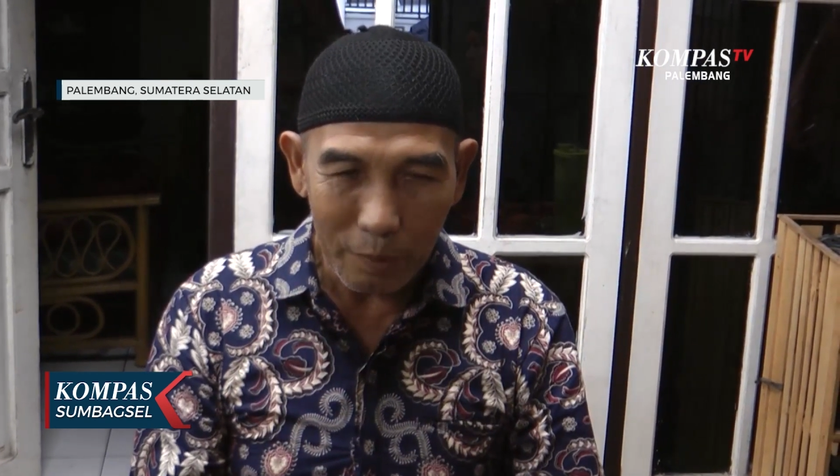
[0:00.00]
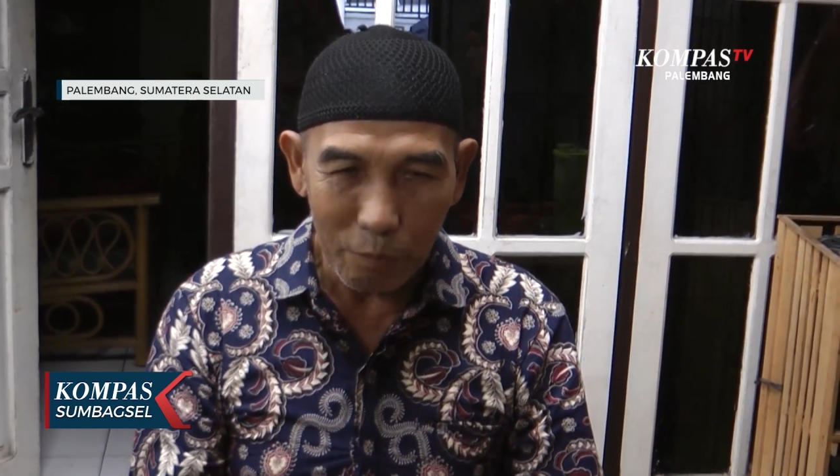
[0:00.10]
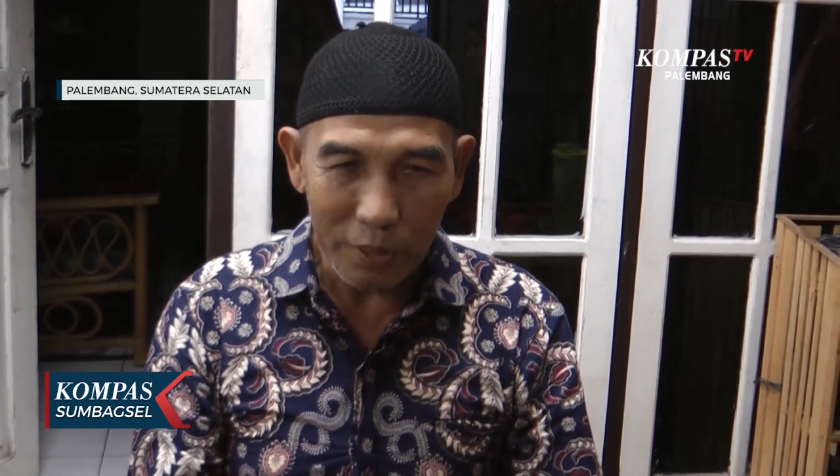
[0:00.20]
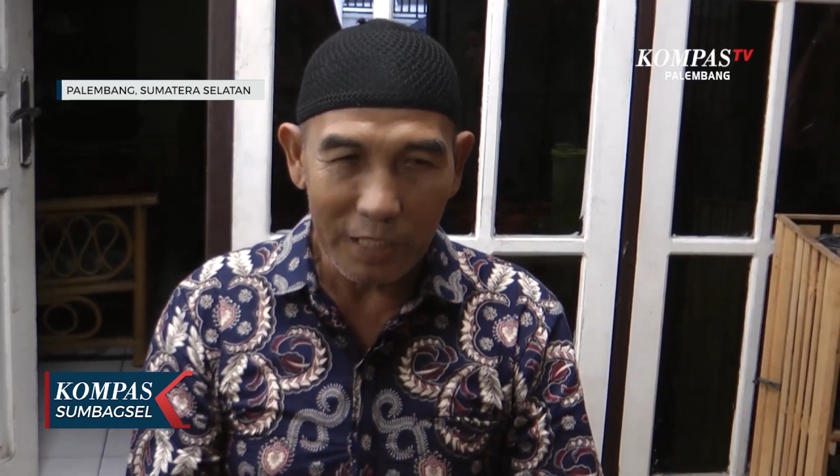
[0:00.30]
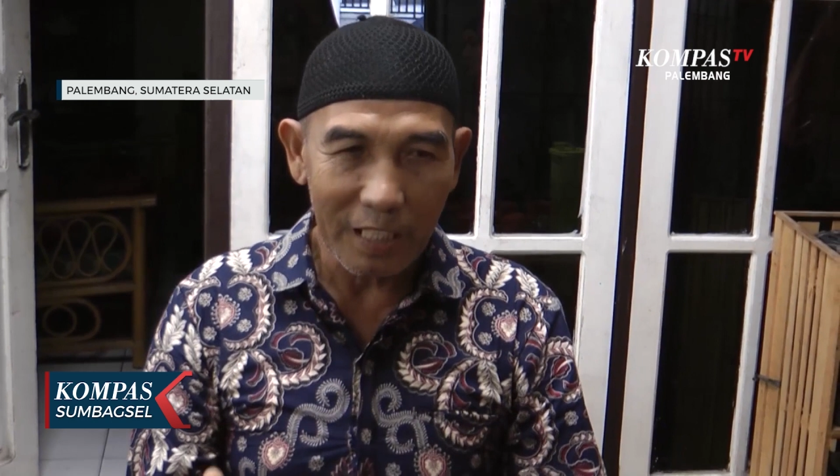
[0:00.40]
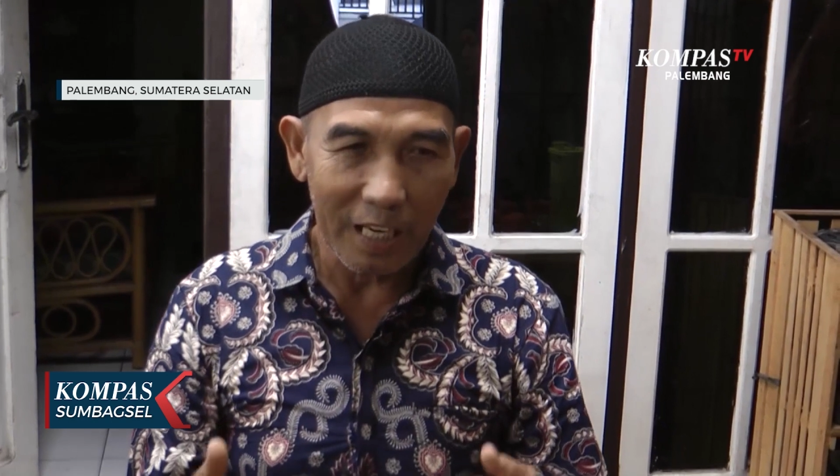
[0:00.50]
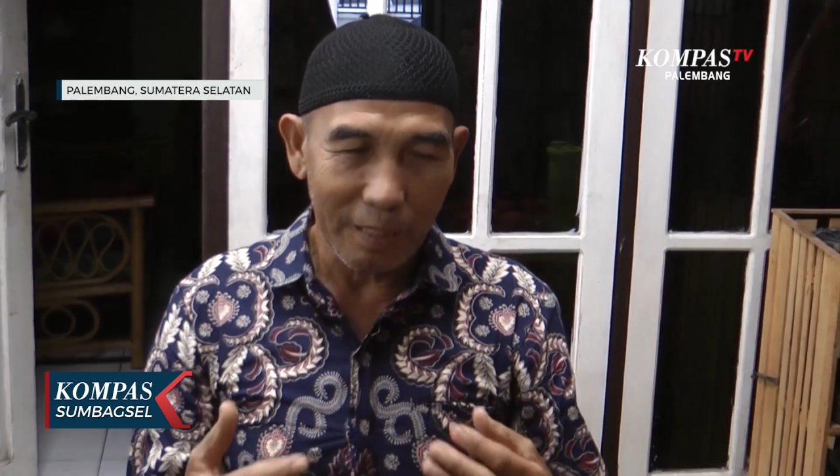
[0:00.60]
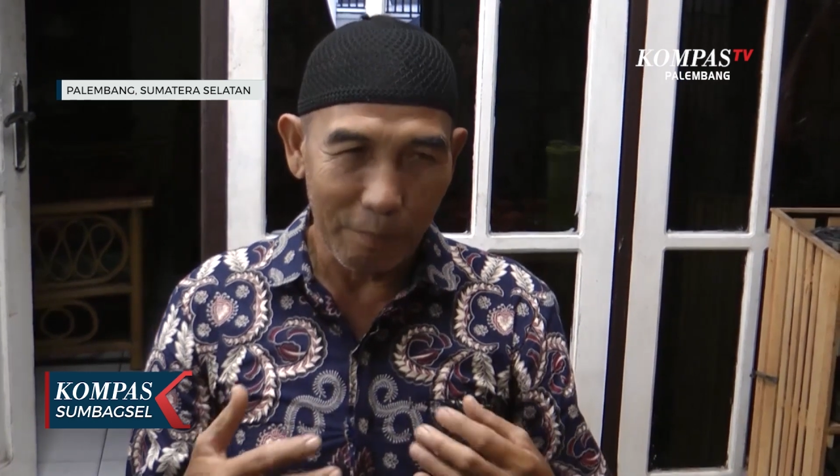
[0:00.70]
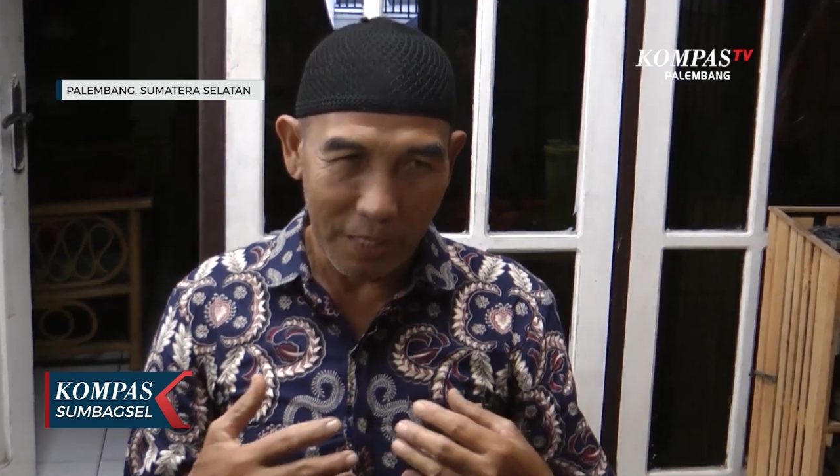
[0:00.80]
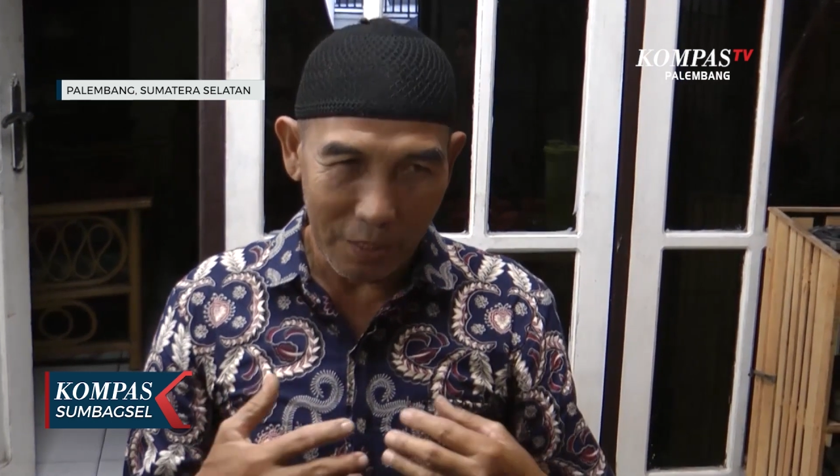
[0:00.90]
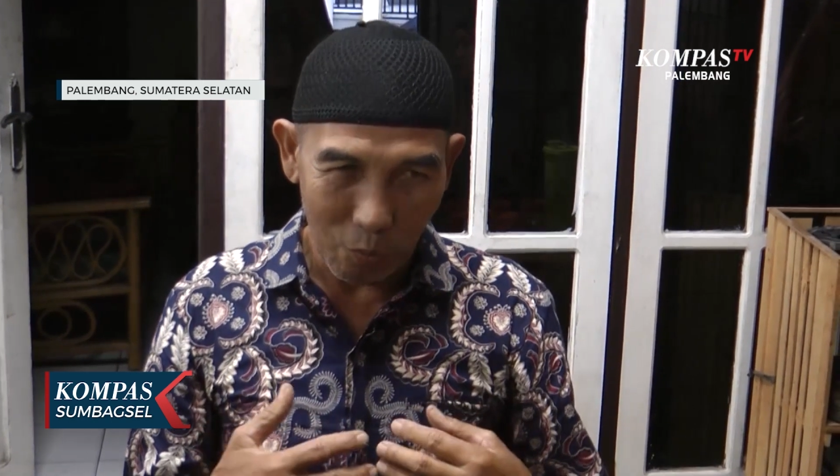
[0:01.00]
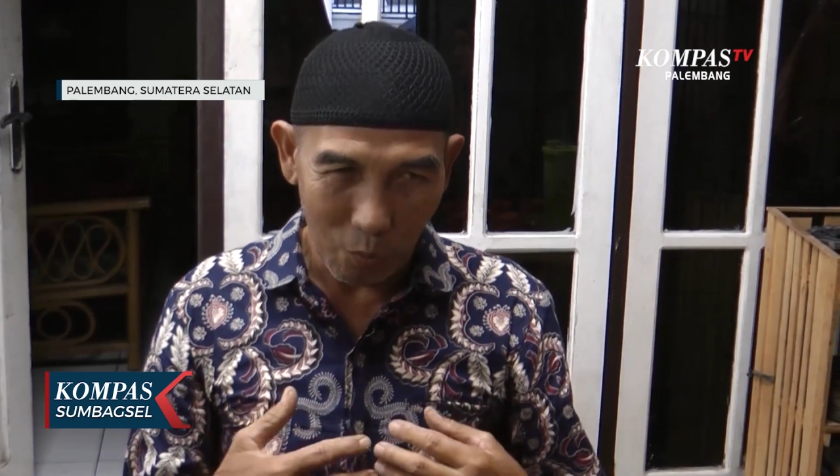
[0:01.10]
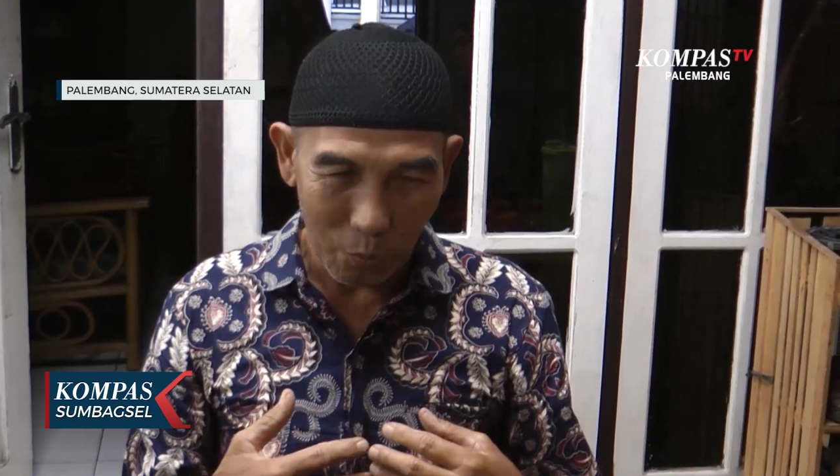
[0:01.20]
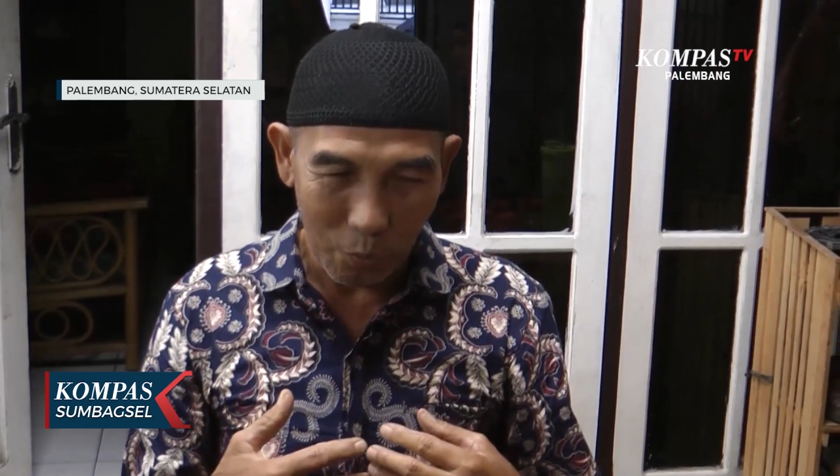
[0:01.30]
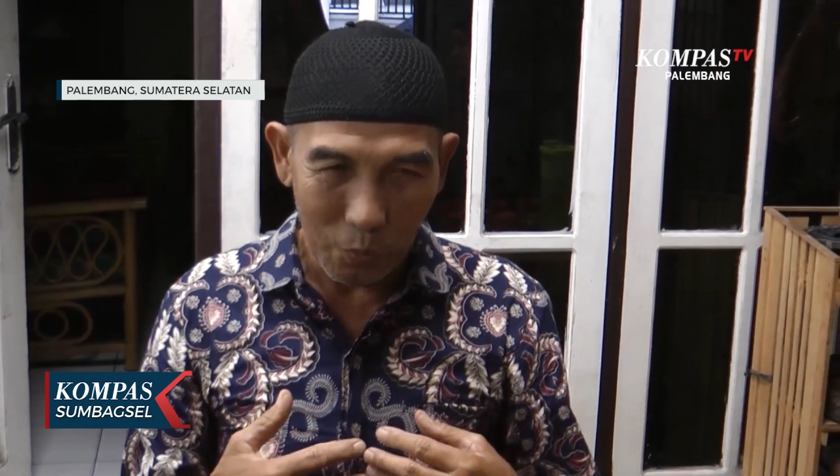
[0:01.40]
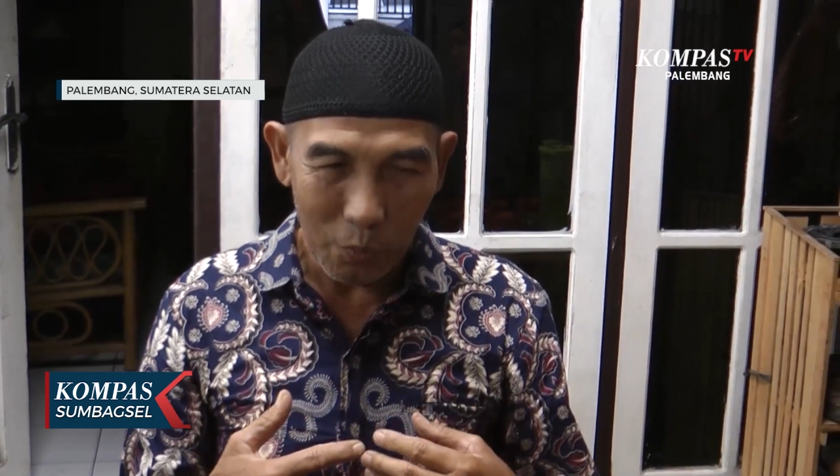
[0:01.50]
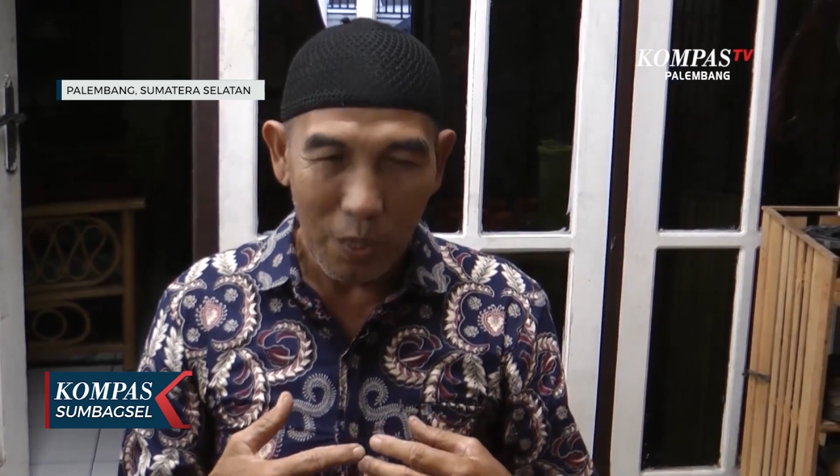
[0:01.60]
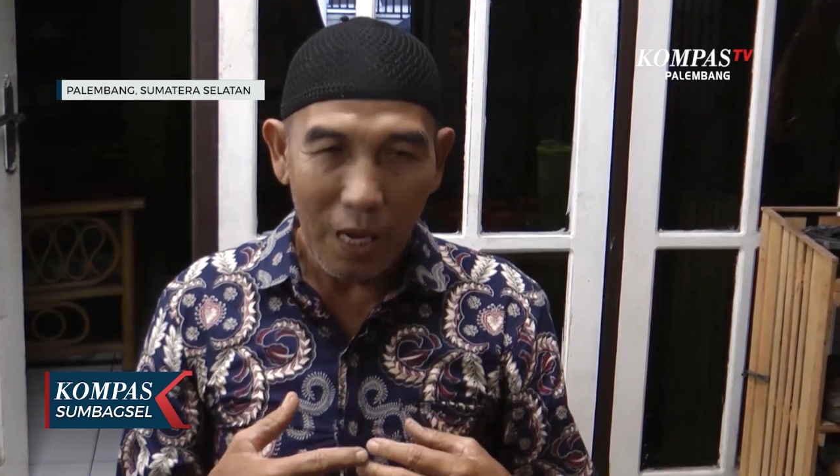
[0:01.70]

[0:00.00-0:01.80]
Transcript: mungkin dia lagi pergi dulu